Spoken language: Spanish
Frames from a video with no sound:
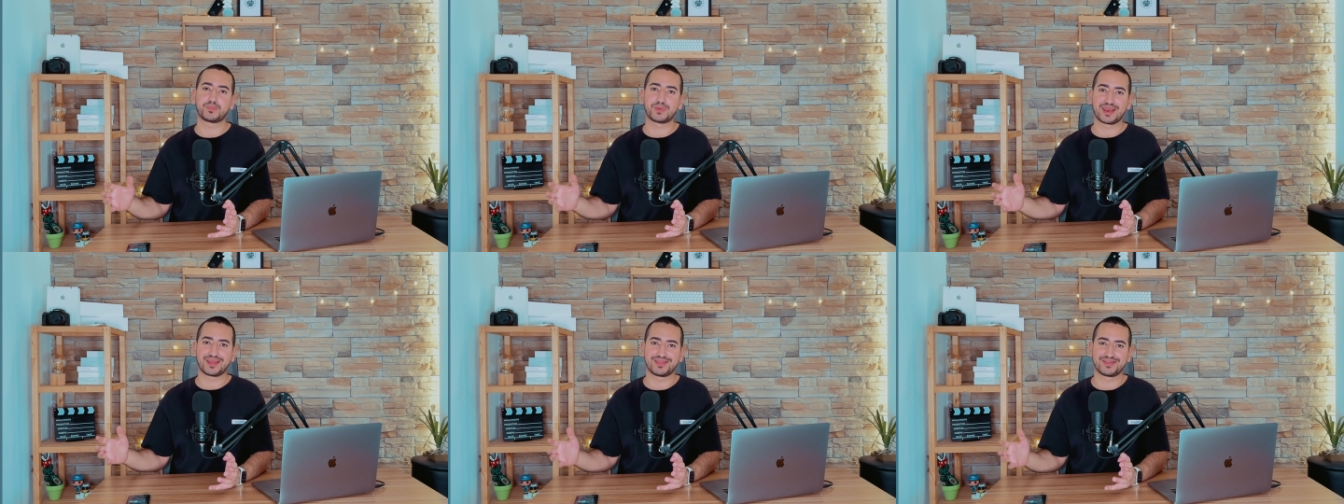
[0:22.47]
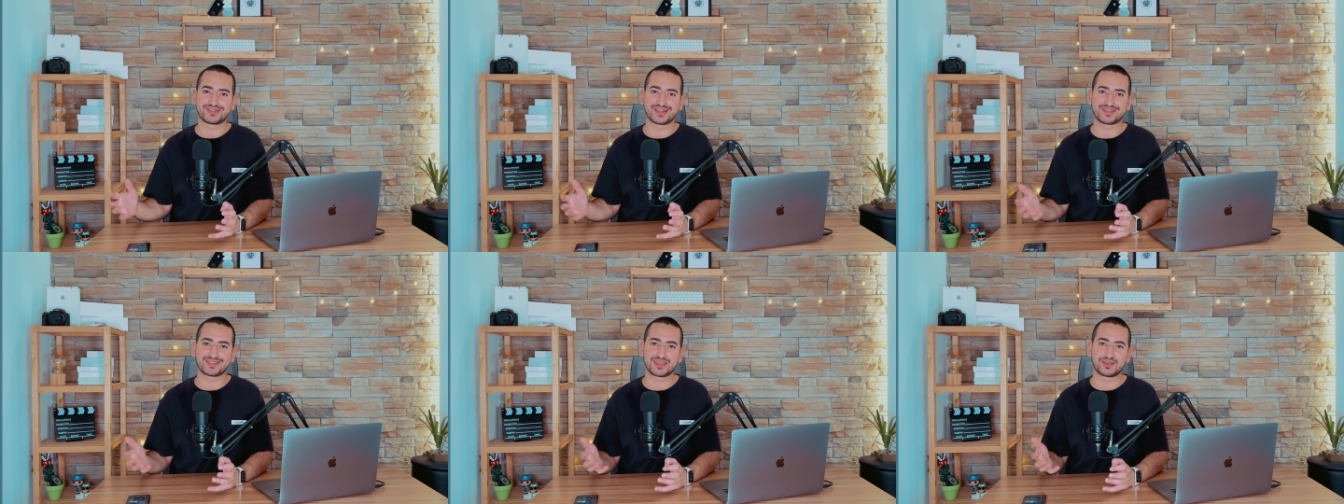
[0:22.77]
para
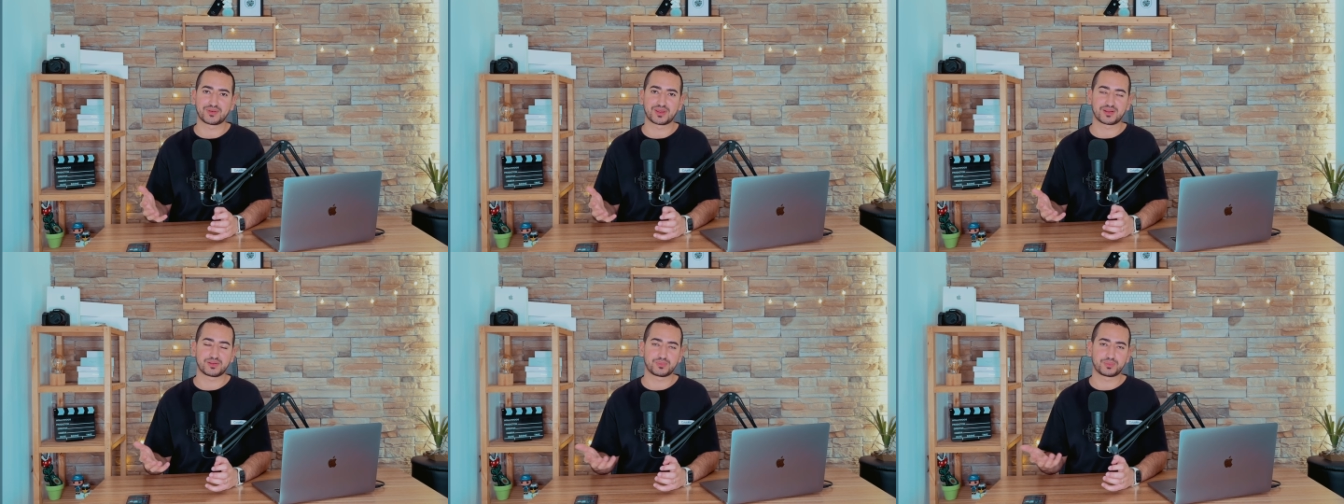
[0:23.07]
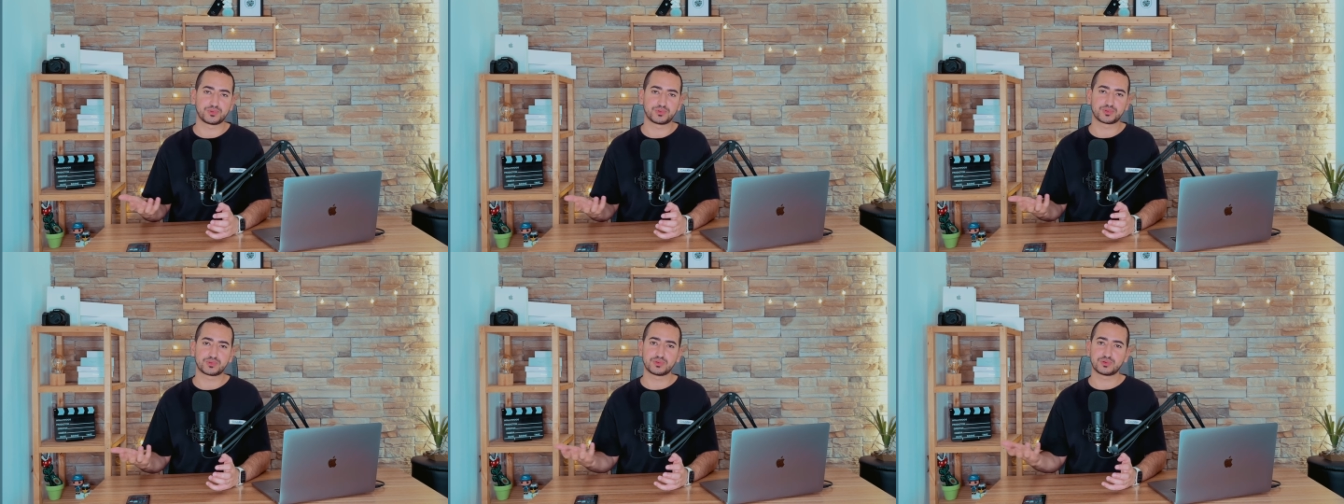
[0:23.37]
desactivar el
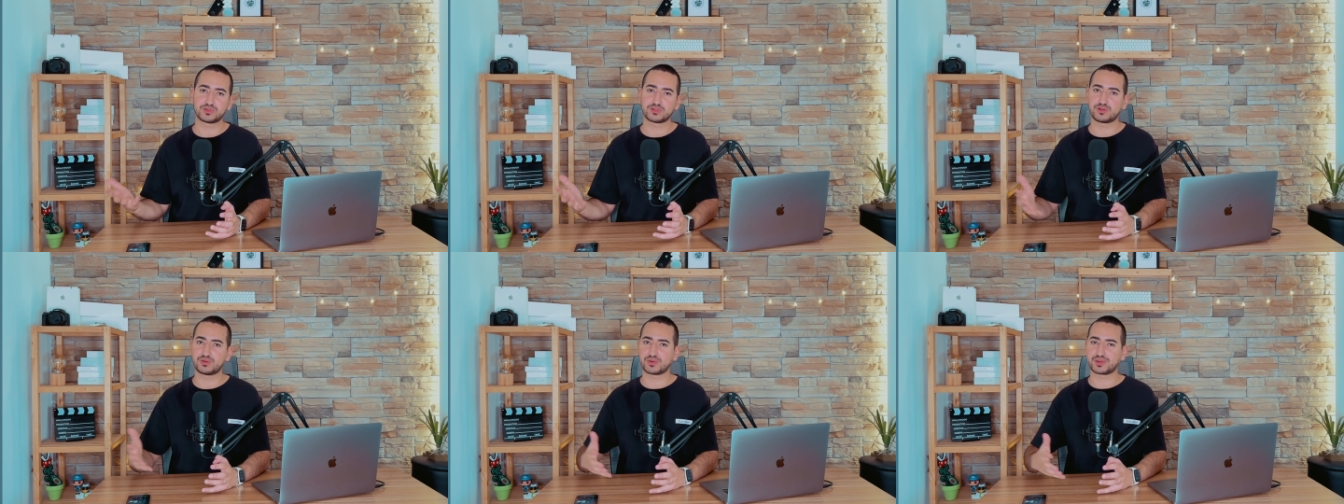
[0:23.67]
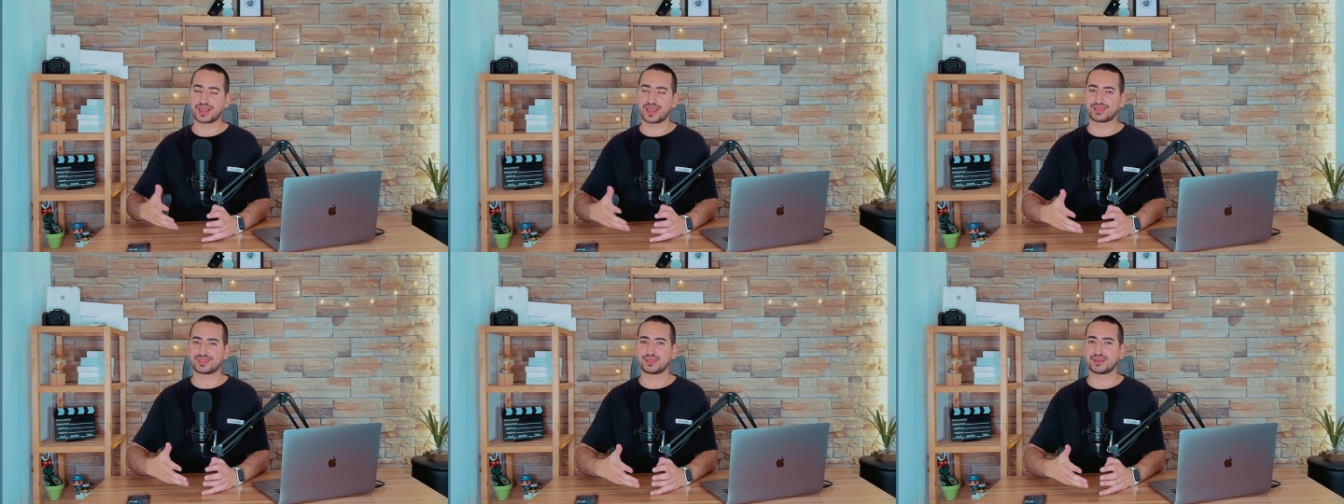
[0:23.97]
Bluetooth
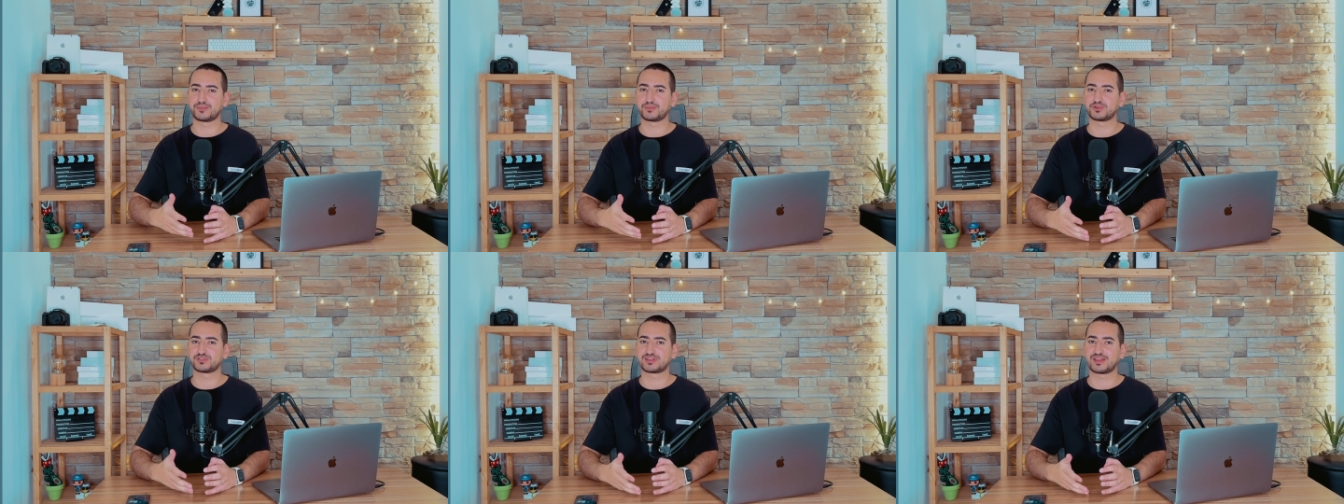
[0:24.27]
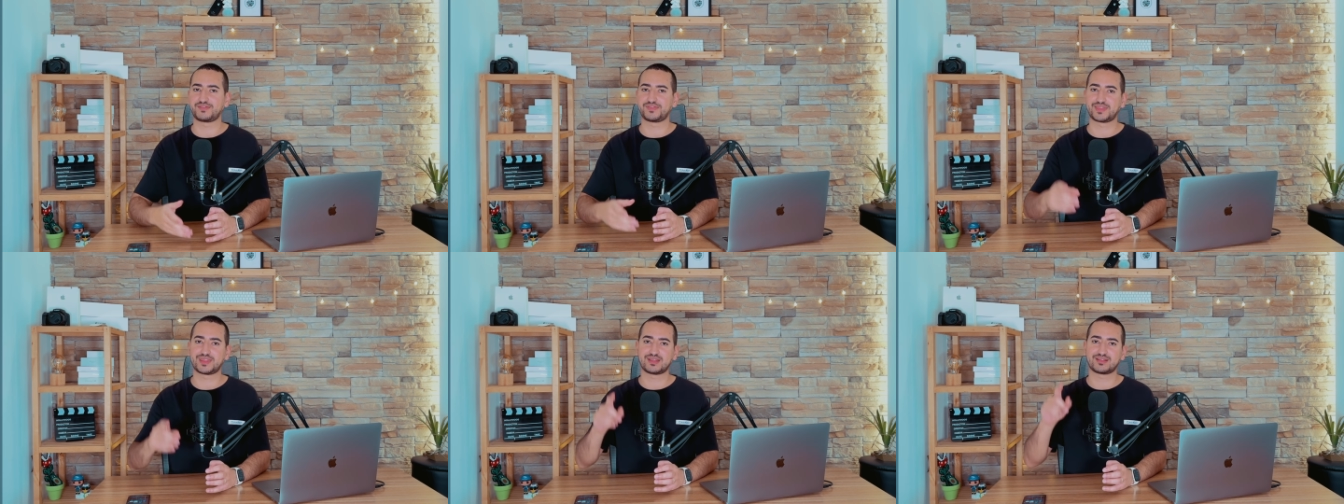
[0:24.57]
lo que hacíamos
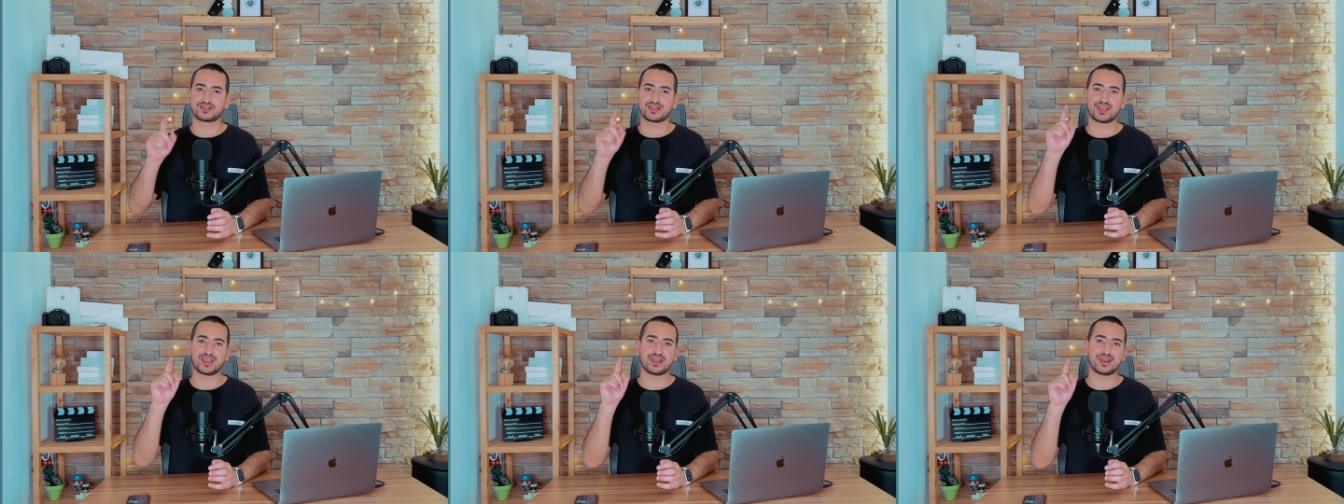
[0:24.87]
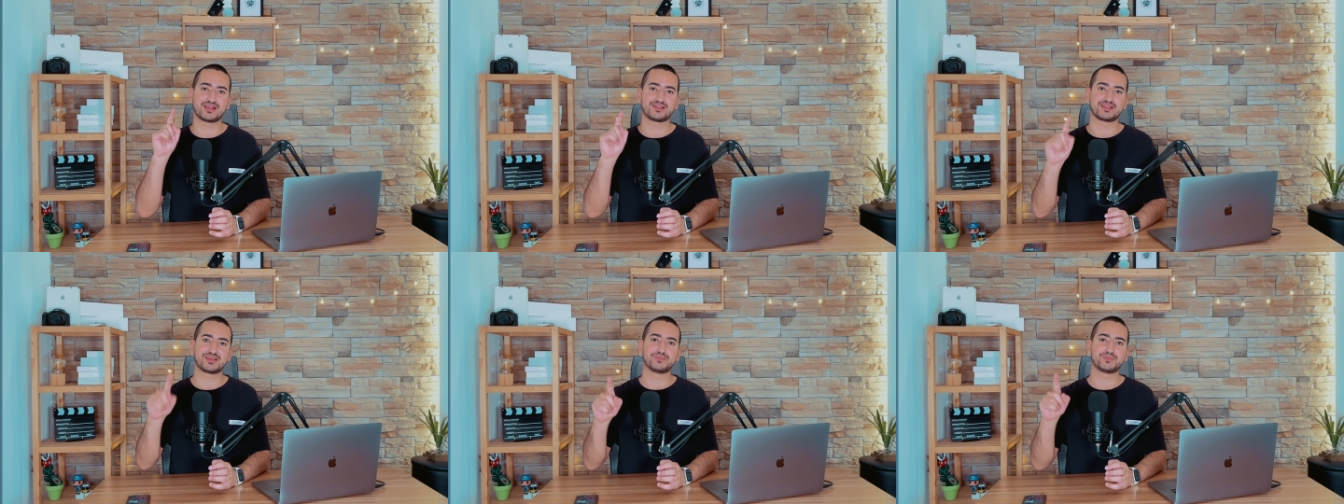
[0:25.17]
antes
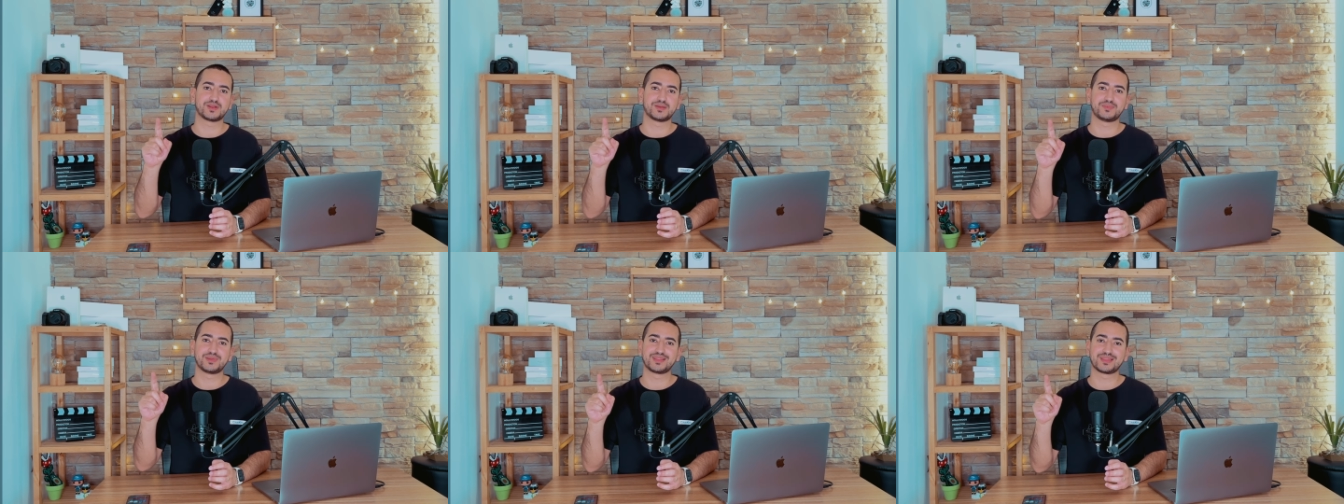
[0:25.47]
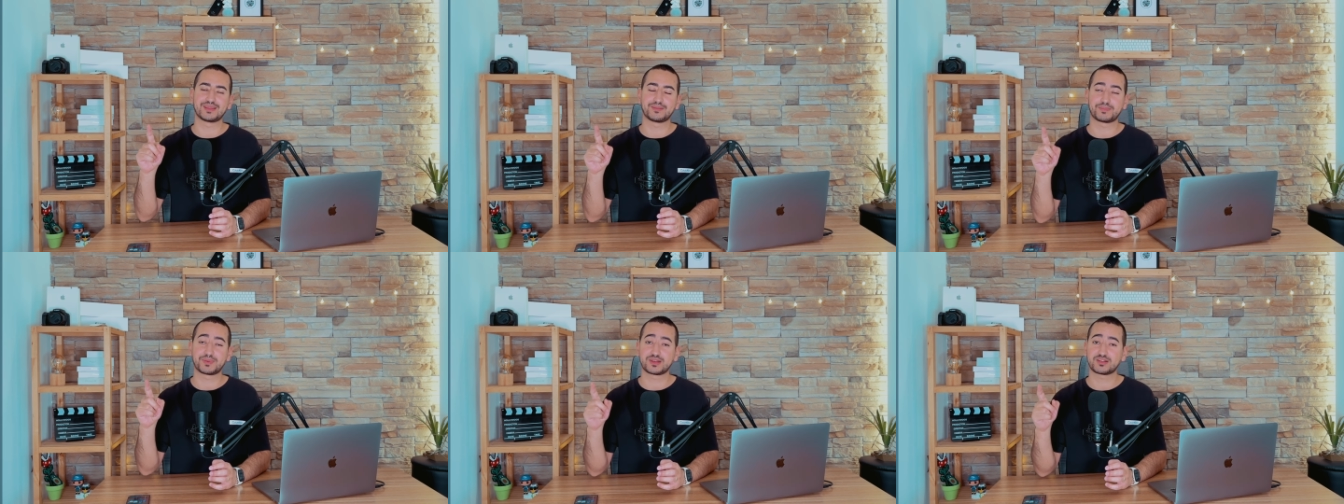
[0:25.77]
era
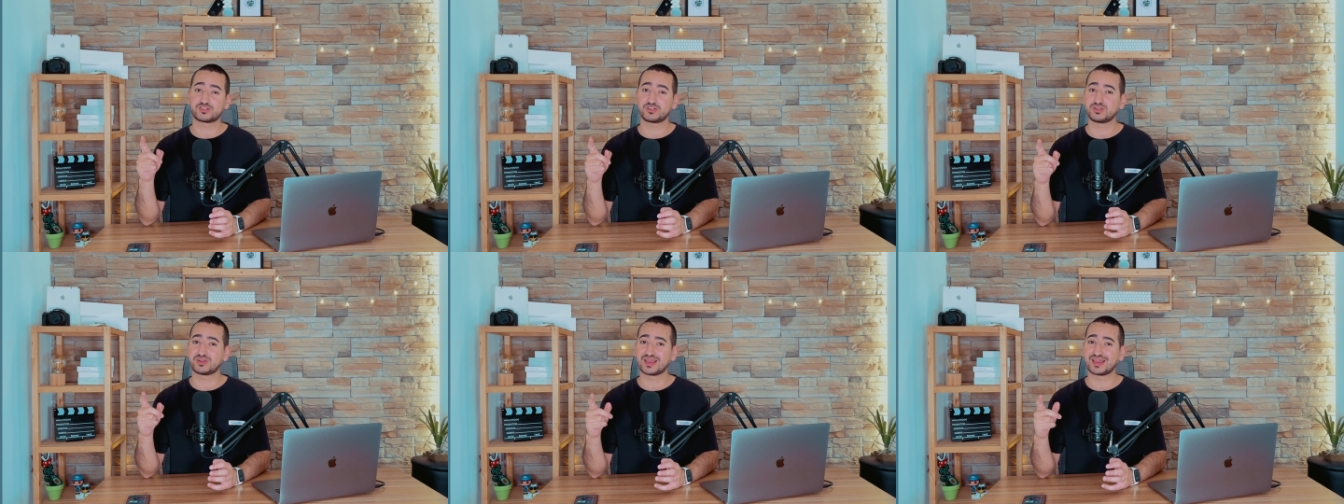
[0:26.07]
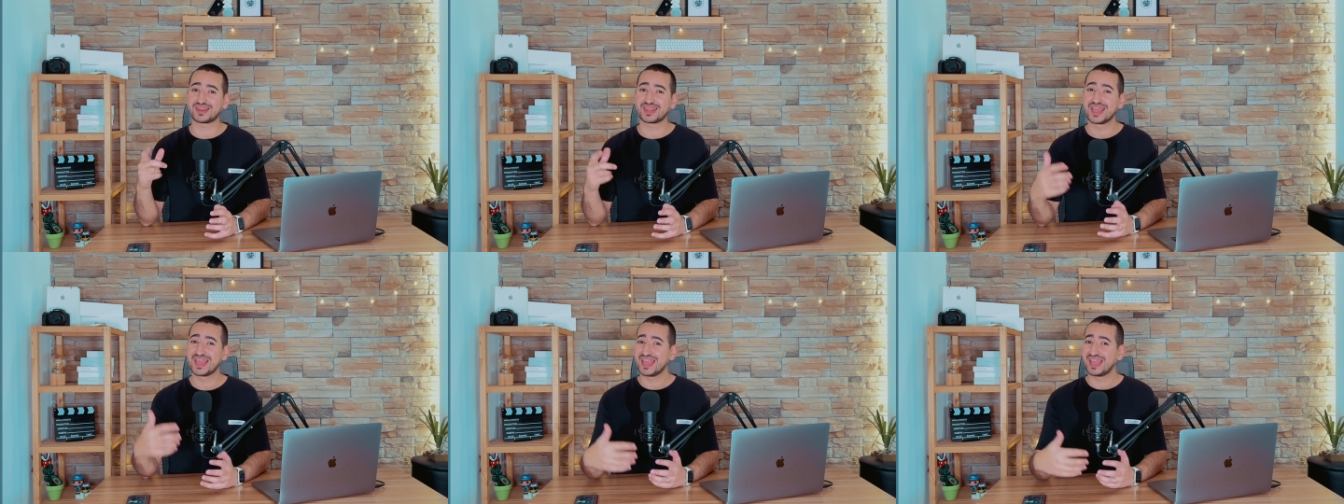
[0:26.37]
simplemente
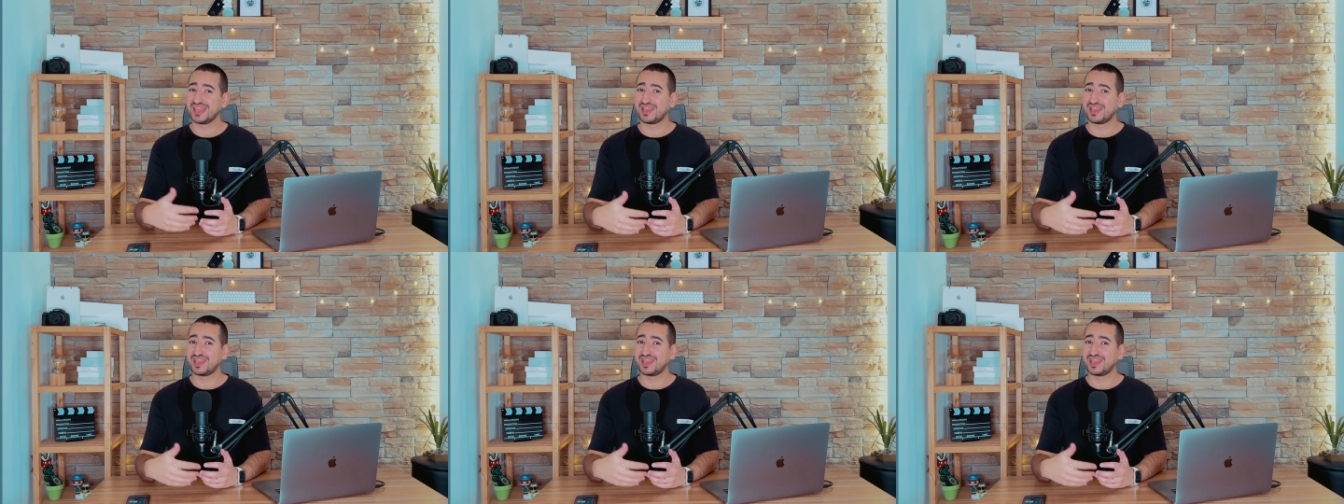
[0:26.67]
presionar